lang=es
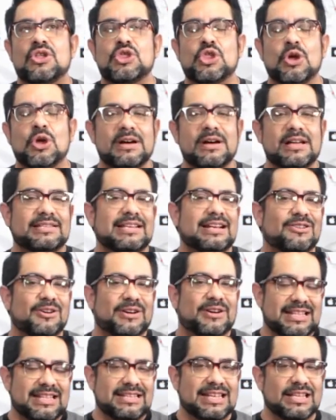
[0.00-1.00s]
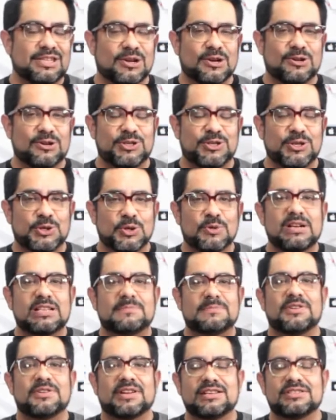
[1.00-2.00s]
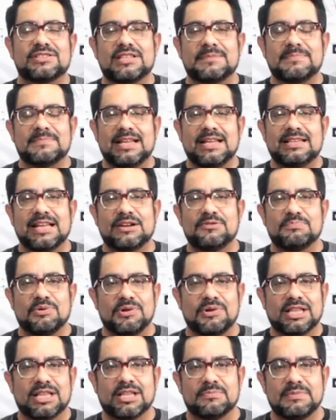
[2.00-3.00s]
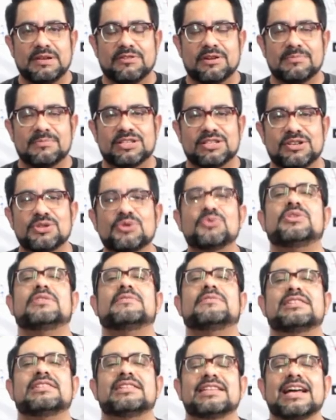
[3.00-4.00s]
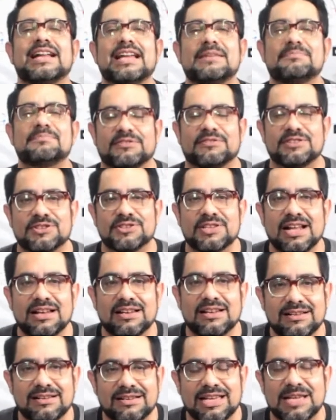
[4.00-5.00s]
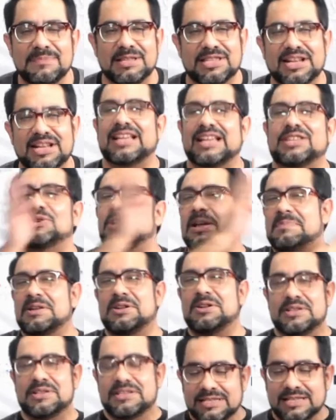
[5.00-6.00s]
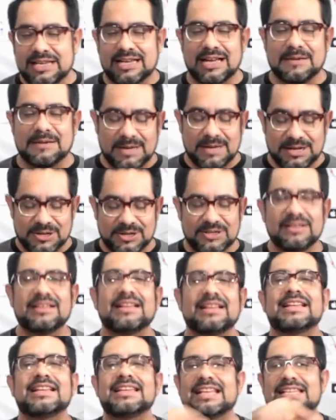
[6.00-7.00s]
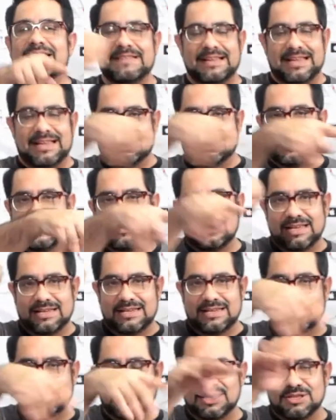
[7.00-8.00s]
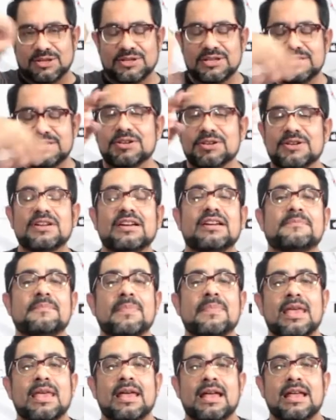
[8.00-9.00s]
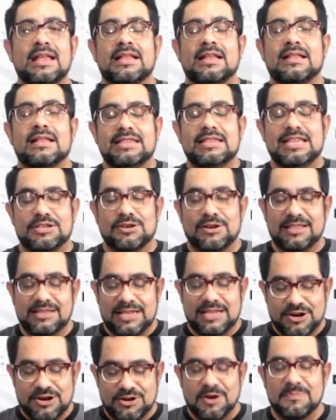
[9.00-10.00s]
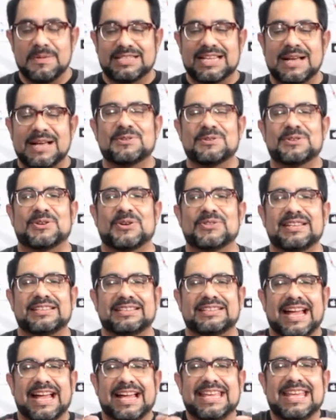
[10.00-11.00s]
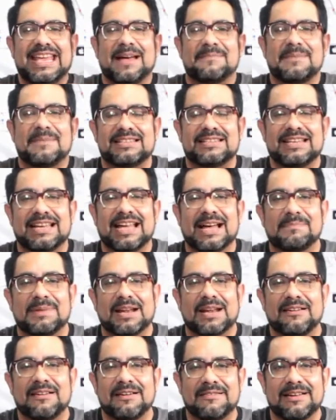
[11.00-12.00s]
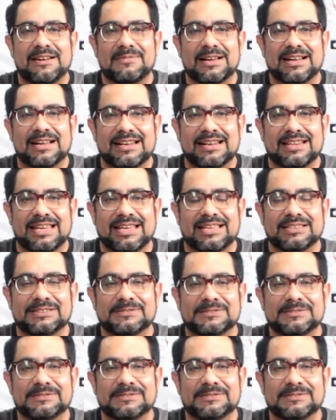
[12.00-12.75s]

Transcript: no voy a decir lo que dicen todos los youtubers porque eso es demeritar un poquito mi formación universitaria y profesional y mi trayectoria periodística, pero ya saben qué hacer, aquí está todo eso. Dicho lo anterior, comenzamos con esta guía básica para beber Bacardi.